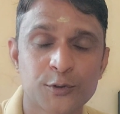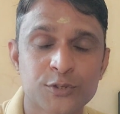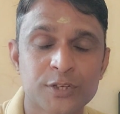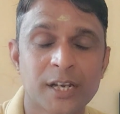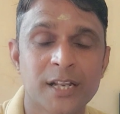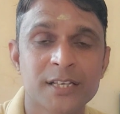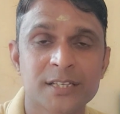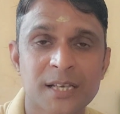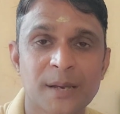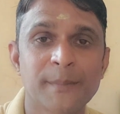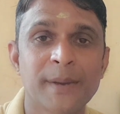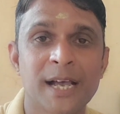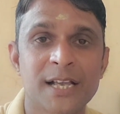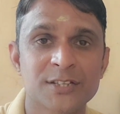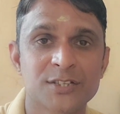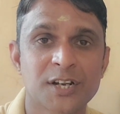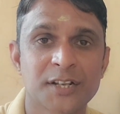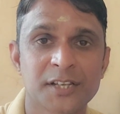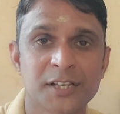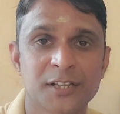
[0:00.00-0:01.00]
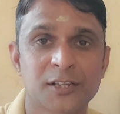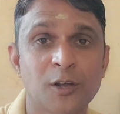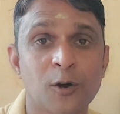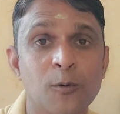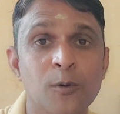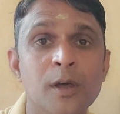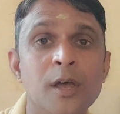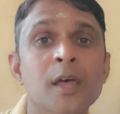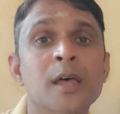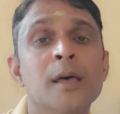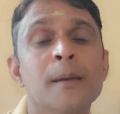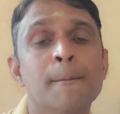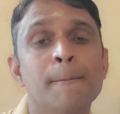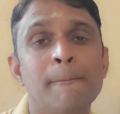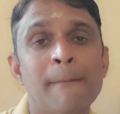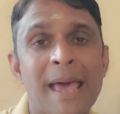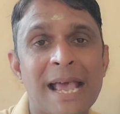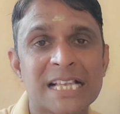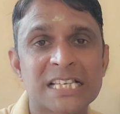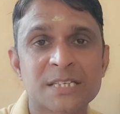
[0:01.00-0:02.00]
क्वेश्चन है इसका मैं आंसर दे देता हूँ
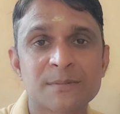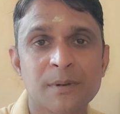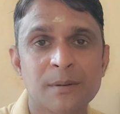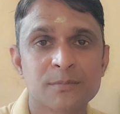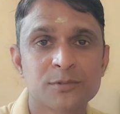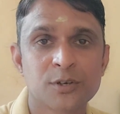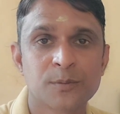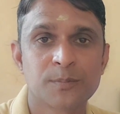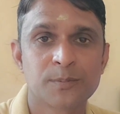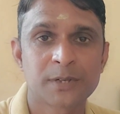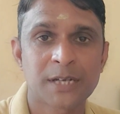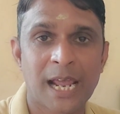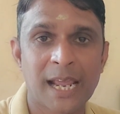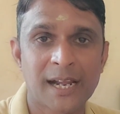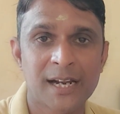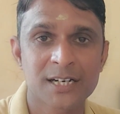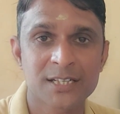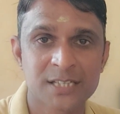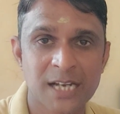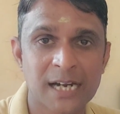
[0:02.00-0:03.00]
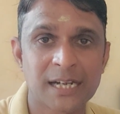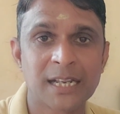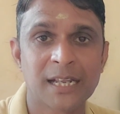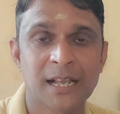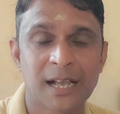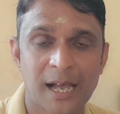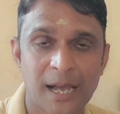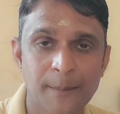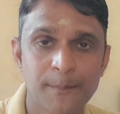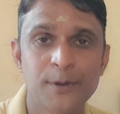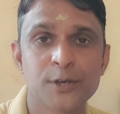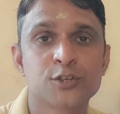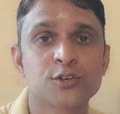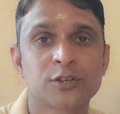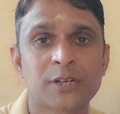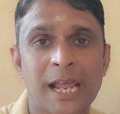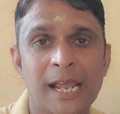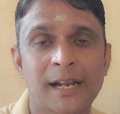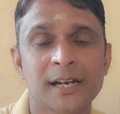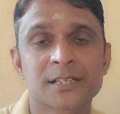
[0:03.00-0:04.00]
मैक्सिमम जो टाइगर सेटिंग अभी
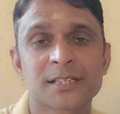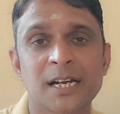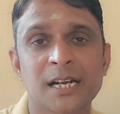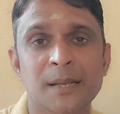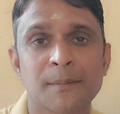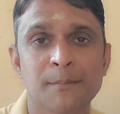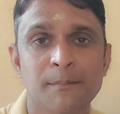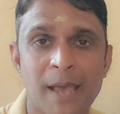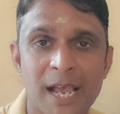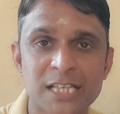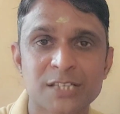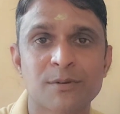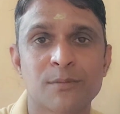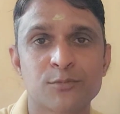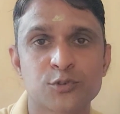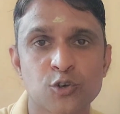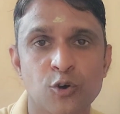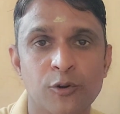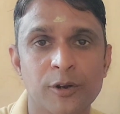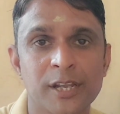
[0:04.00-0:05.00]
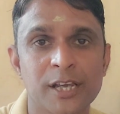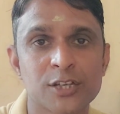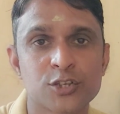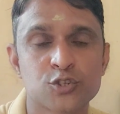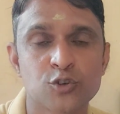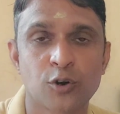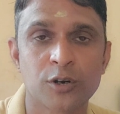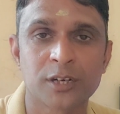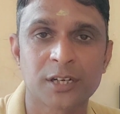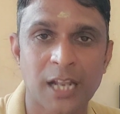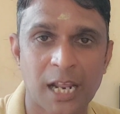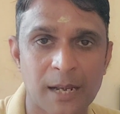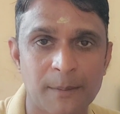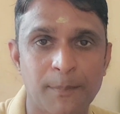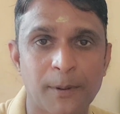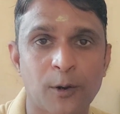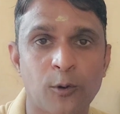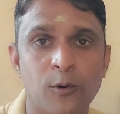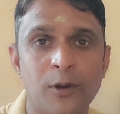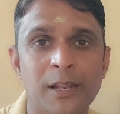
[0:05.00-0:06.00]
जो टाइगर सेटिंग मैक्सिमम जो हो रही है जोन
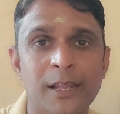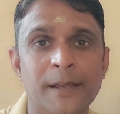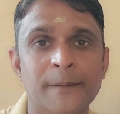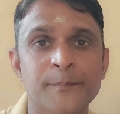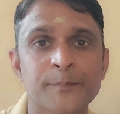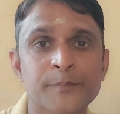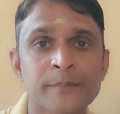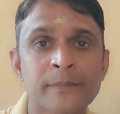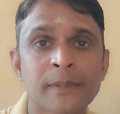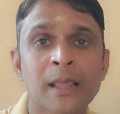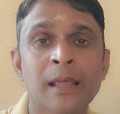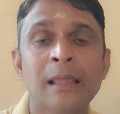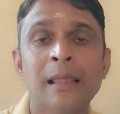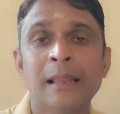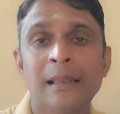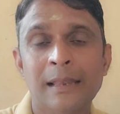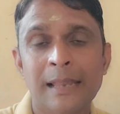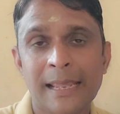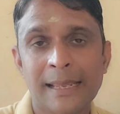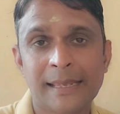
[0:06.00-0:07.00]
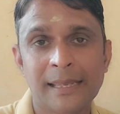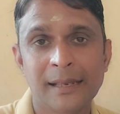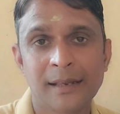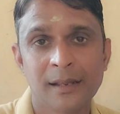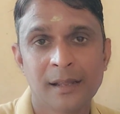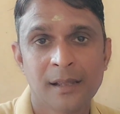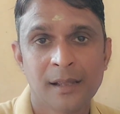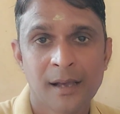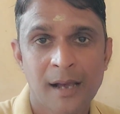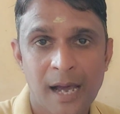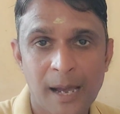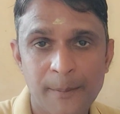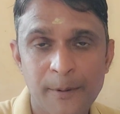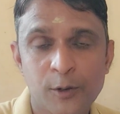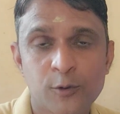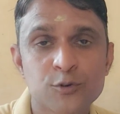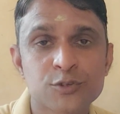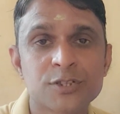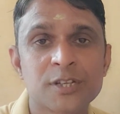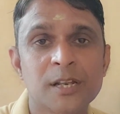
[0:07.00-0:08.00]
टेन पर हो रही है लेकिन
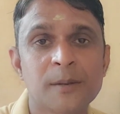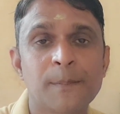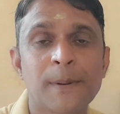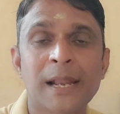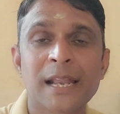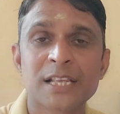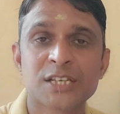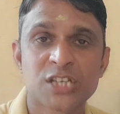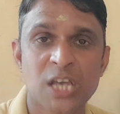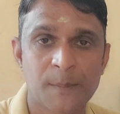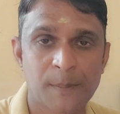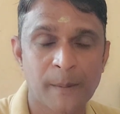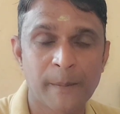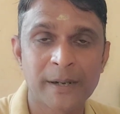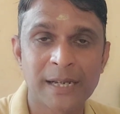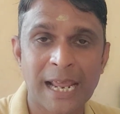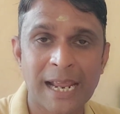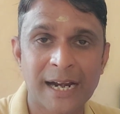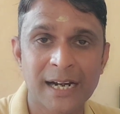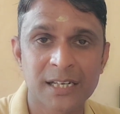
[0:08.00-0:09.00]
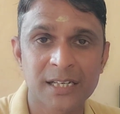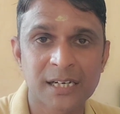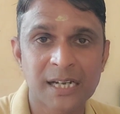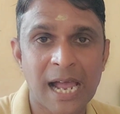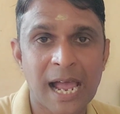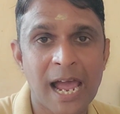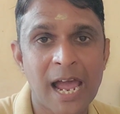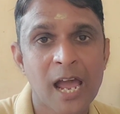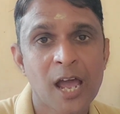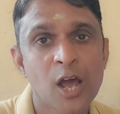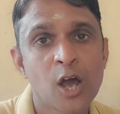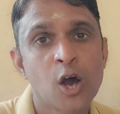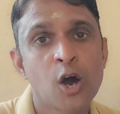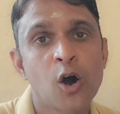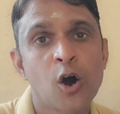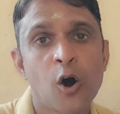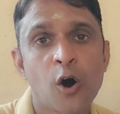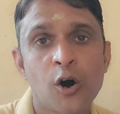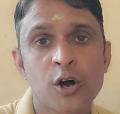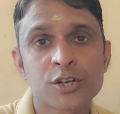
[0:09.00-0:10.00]
अभी कुछ दिन पहले छः पे भी टाइगर दिखाया
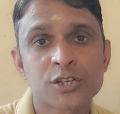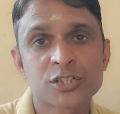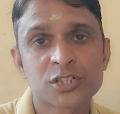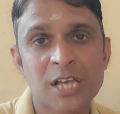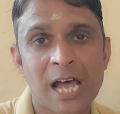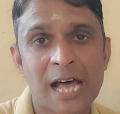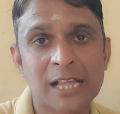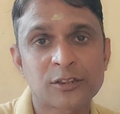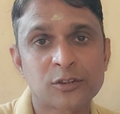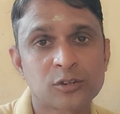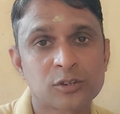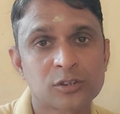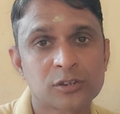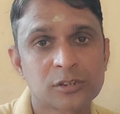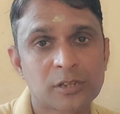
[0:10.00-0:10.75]
और सात